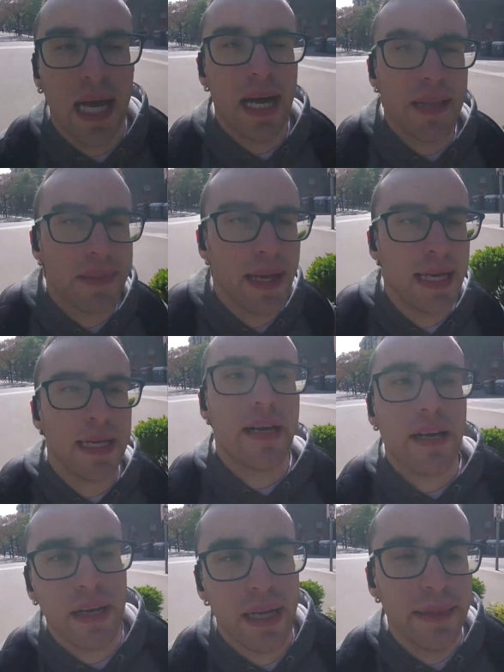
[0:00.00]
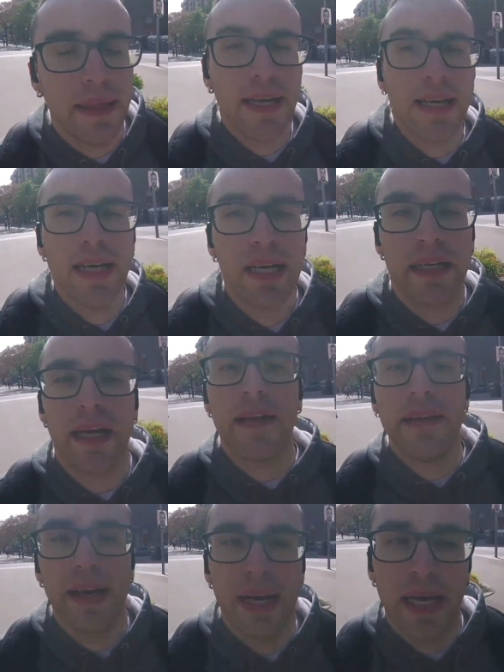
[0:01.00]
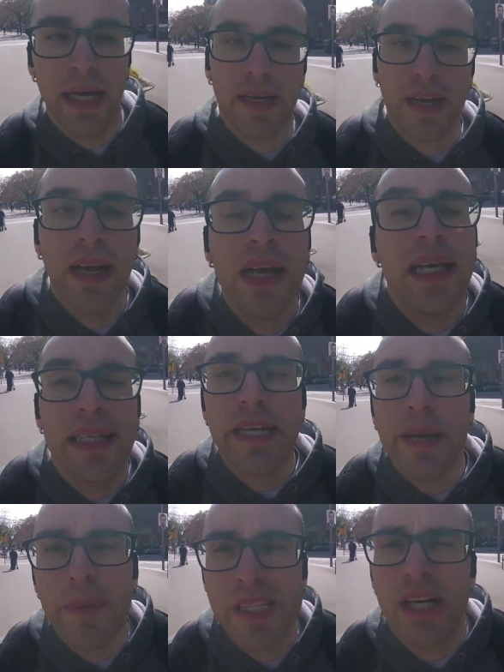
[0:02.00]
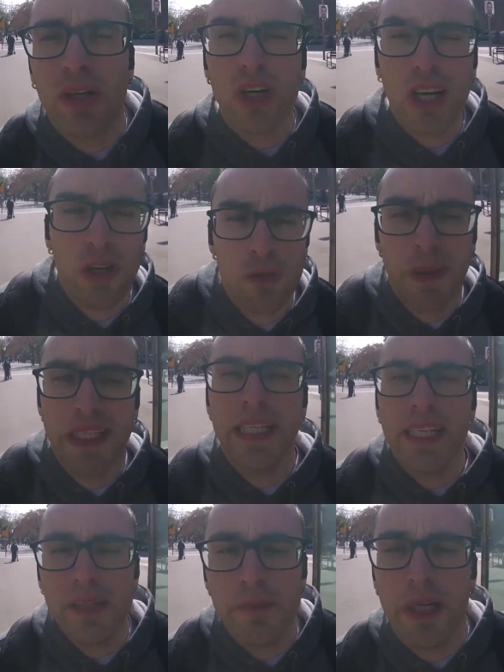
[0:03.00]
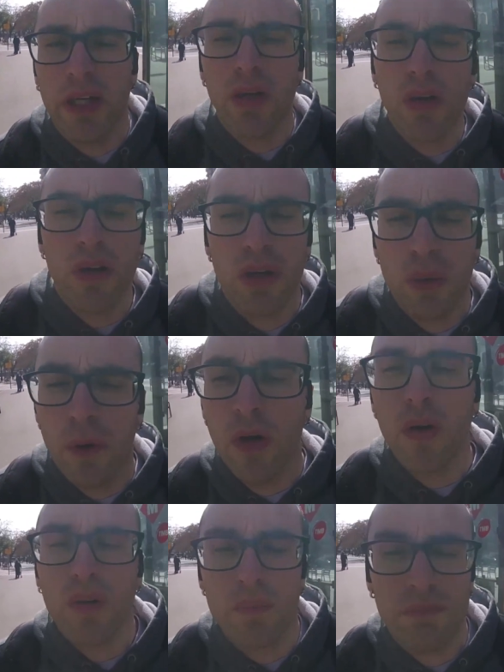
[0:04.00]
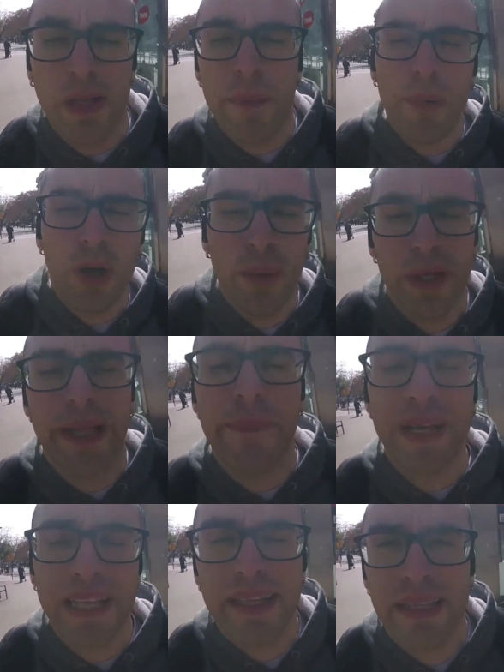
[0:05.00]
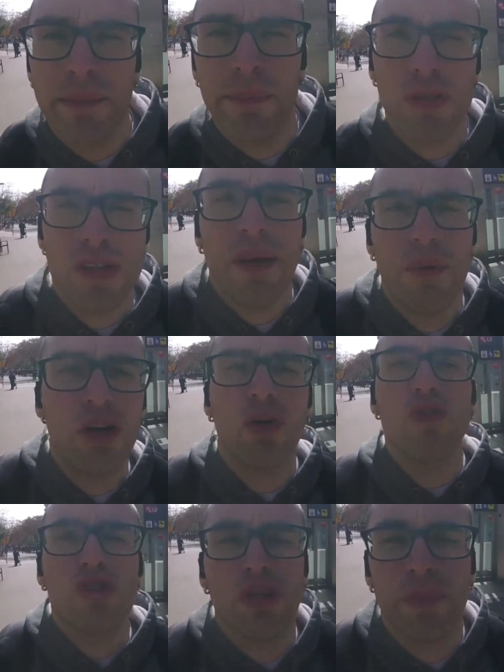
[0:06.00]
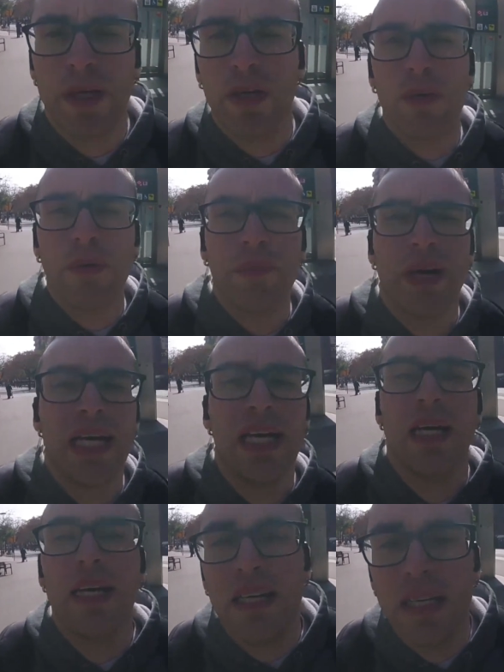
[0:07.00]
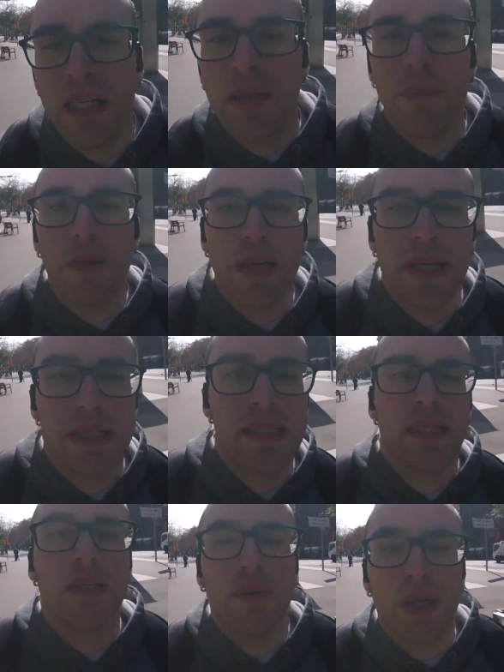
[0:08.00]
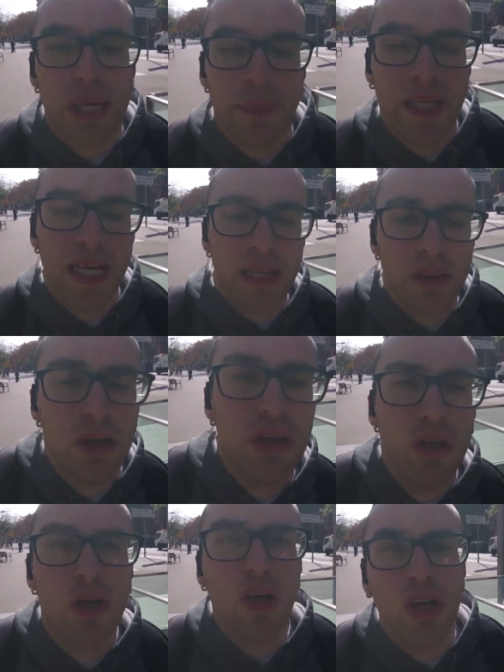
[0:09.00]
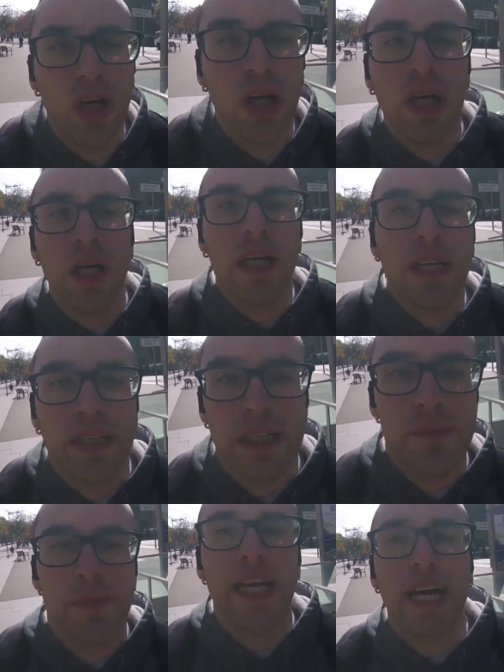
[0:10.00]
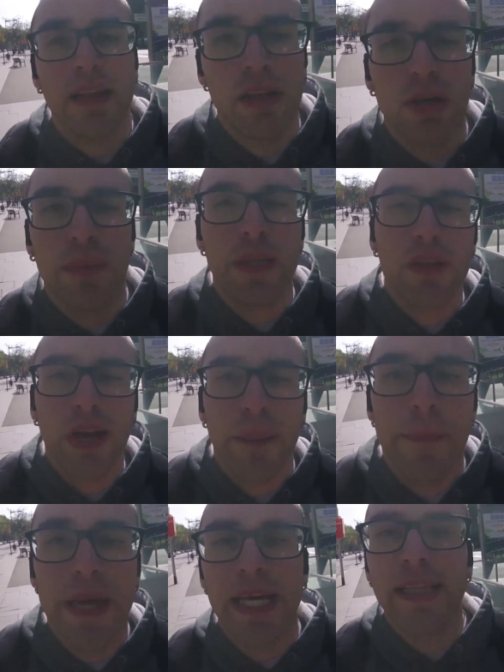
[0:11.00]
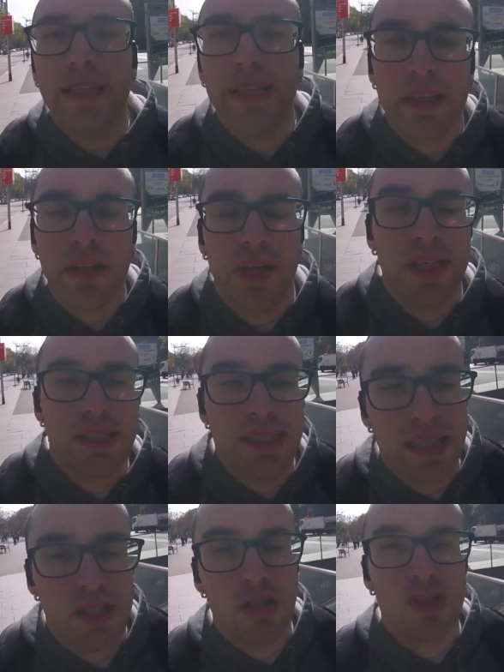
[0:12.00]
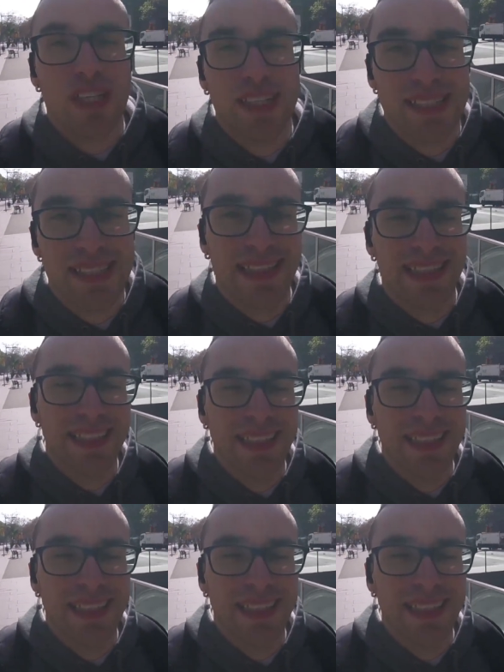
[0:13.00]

Andar, andar, andar. Tenía pensado coger los patines, pero como tampoco voy tan mal de tiempo, o sea, voy justo pero no voy mal. Pues digo, voy caminando, respirando, viendo el ambiente y todas estas cosas.